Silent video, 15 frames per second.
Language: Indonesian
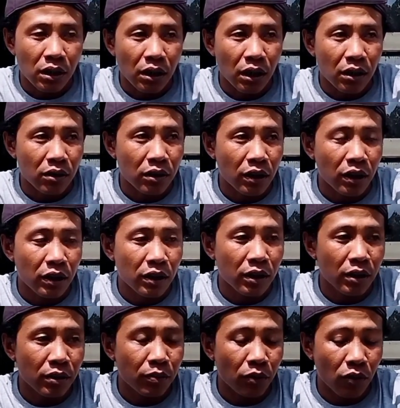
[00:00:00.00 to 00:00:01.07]
Kalau
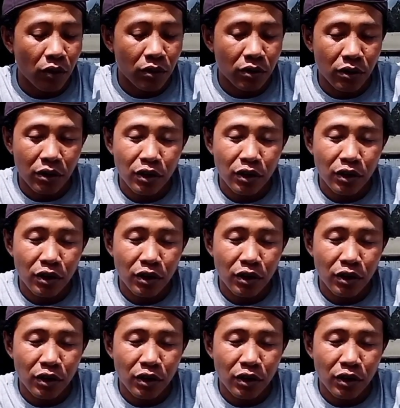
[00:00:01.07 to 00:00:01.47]
dari Purworejo 10.